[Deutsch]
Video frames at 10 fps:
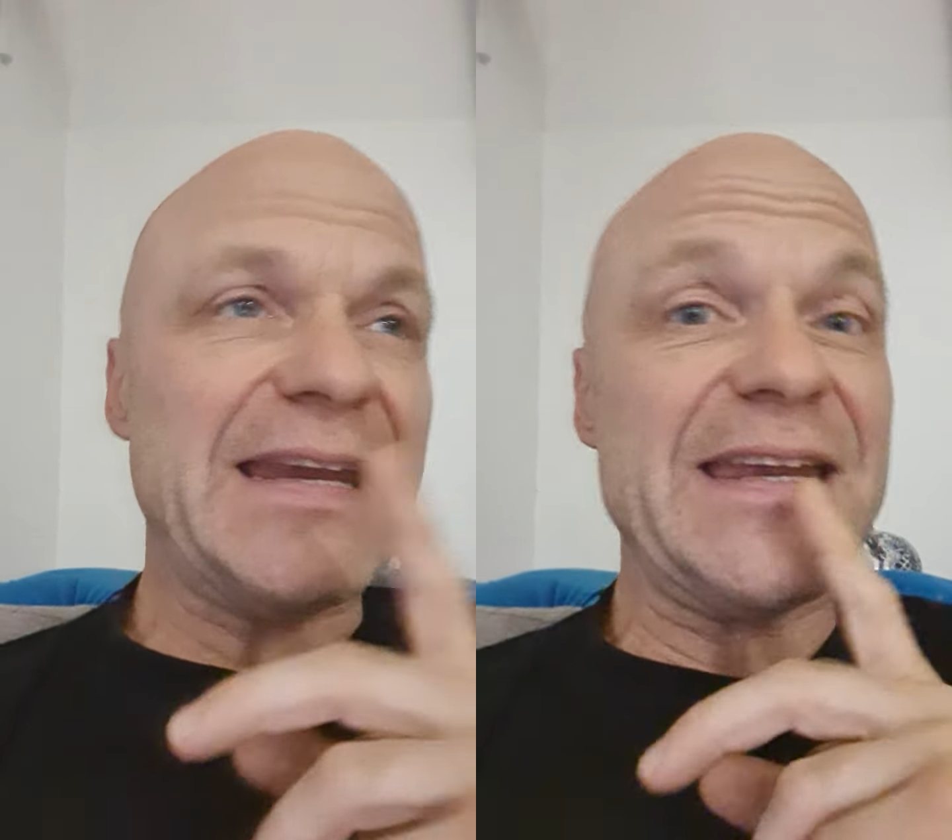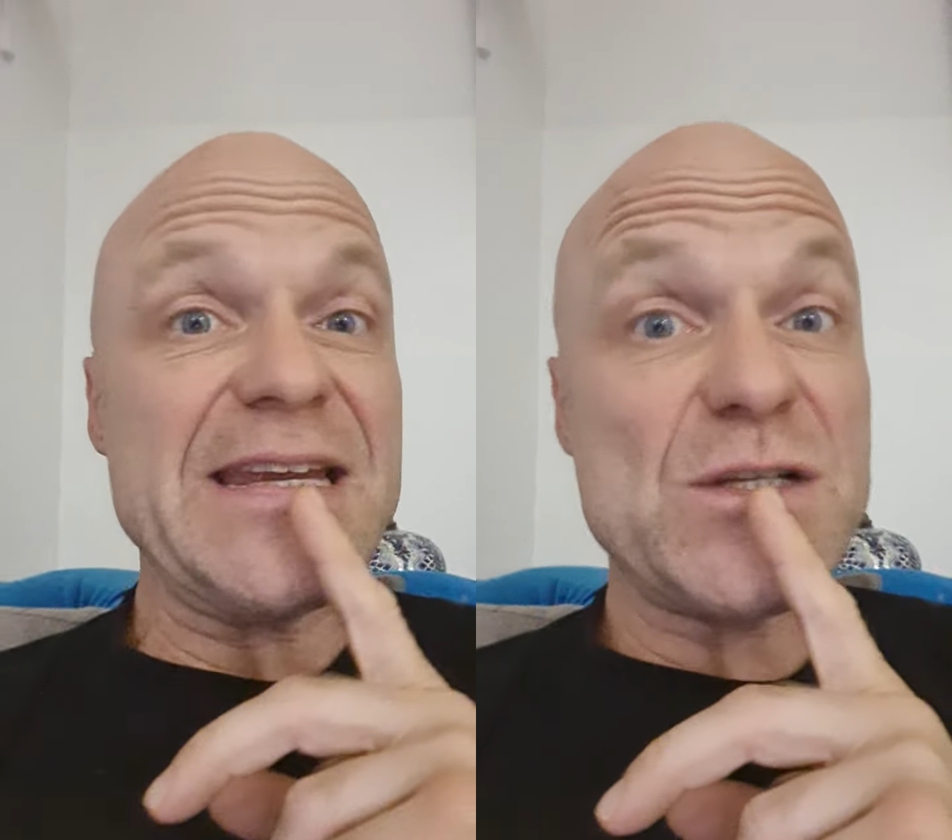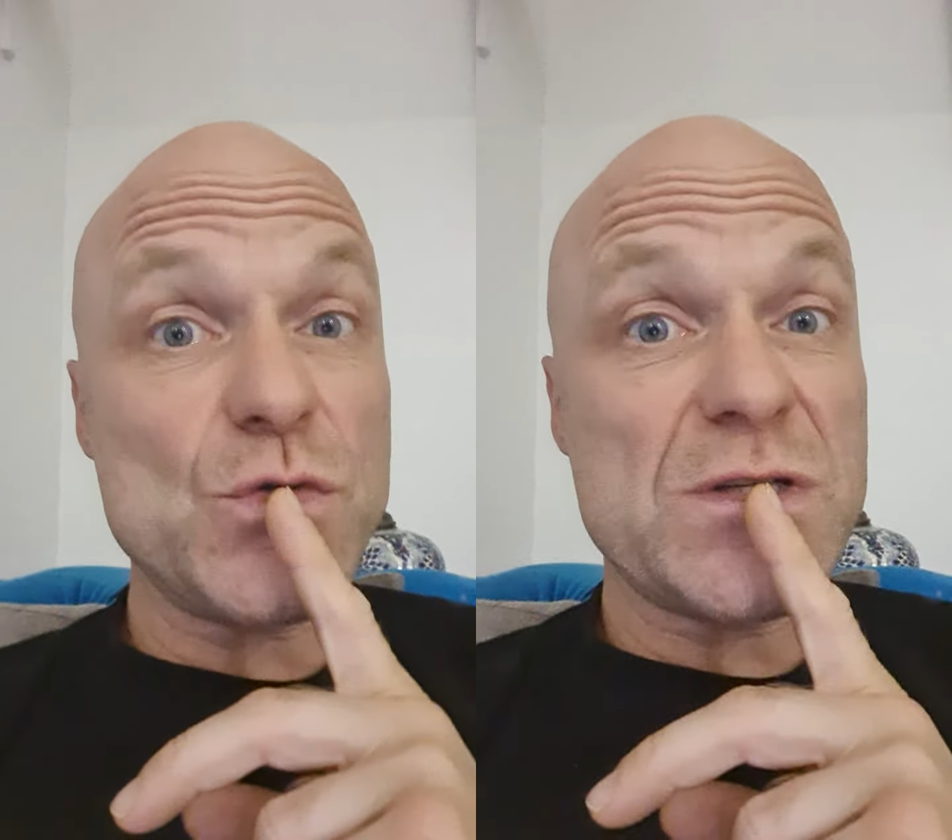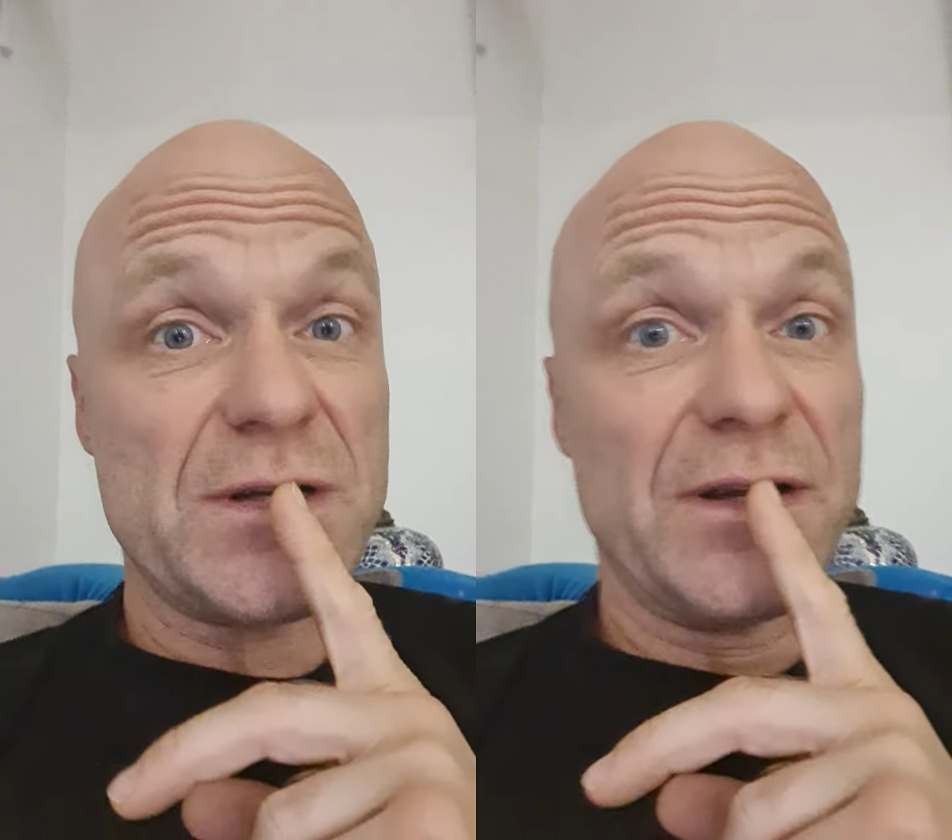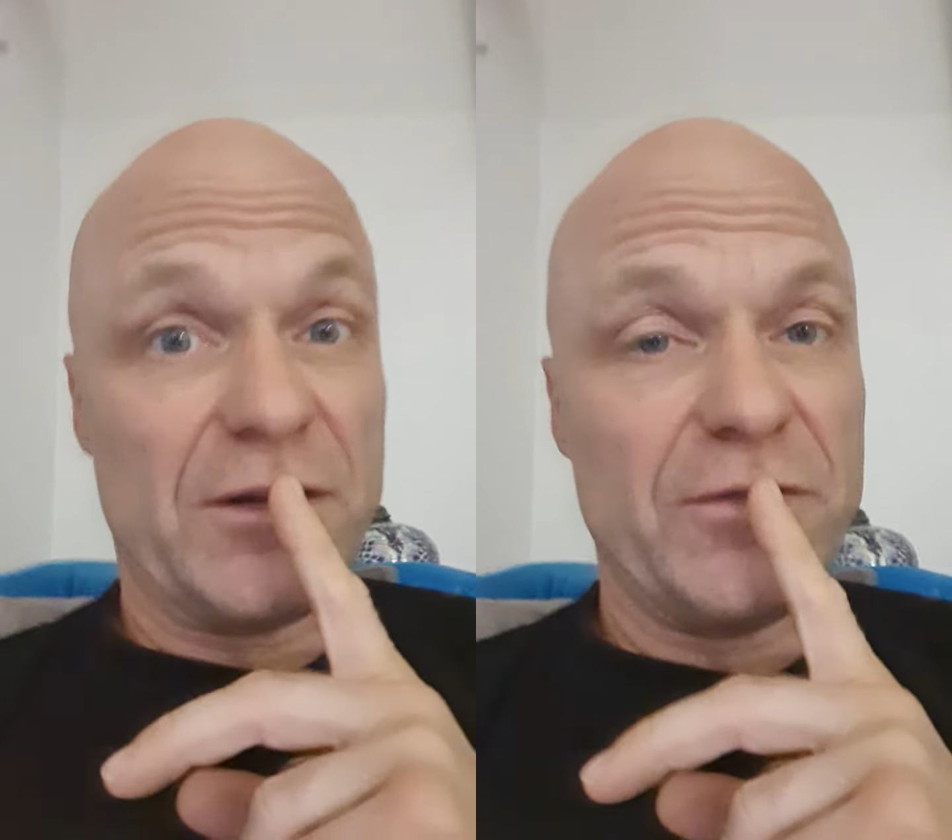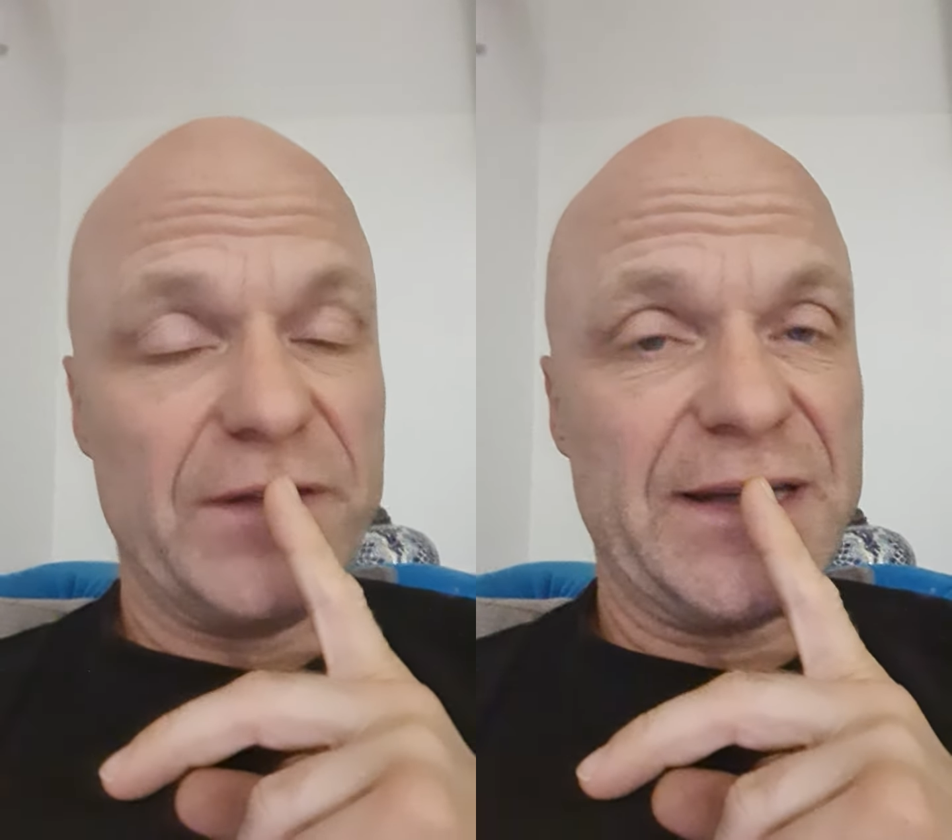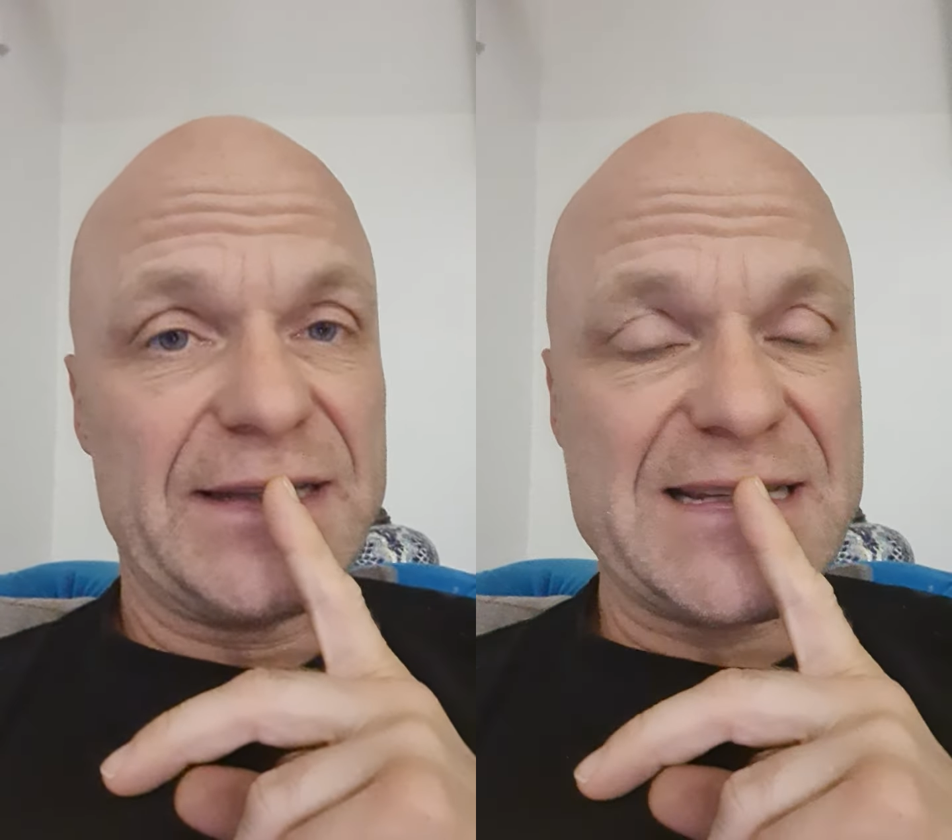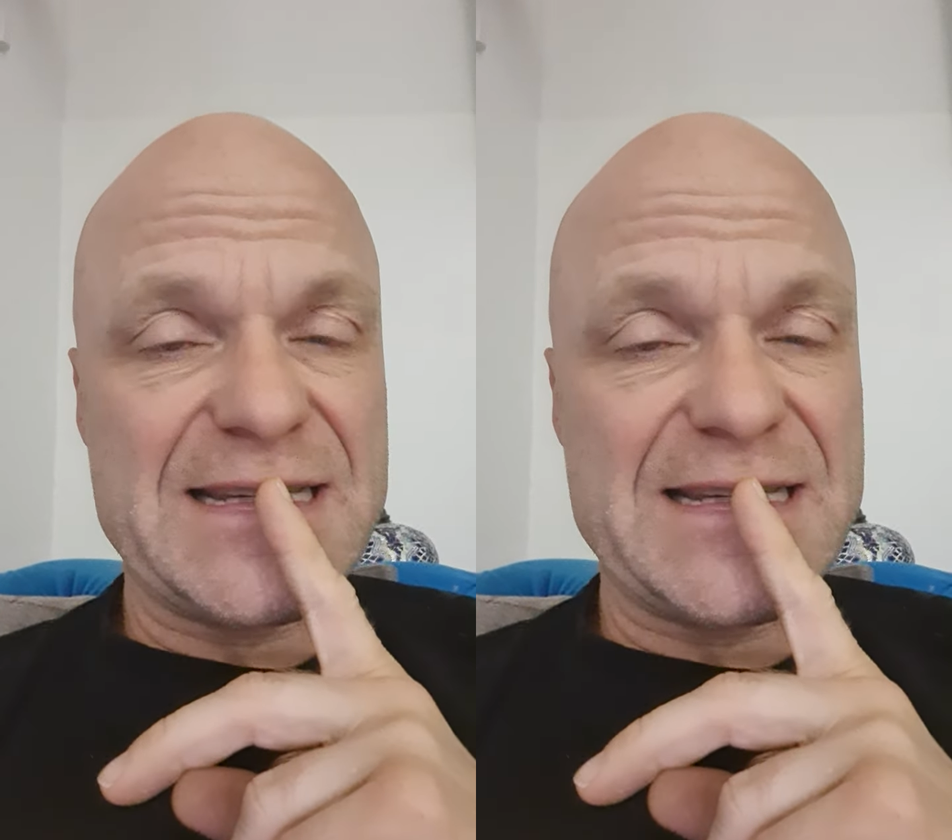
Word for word: Jesus fickte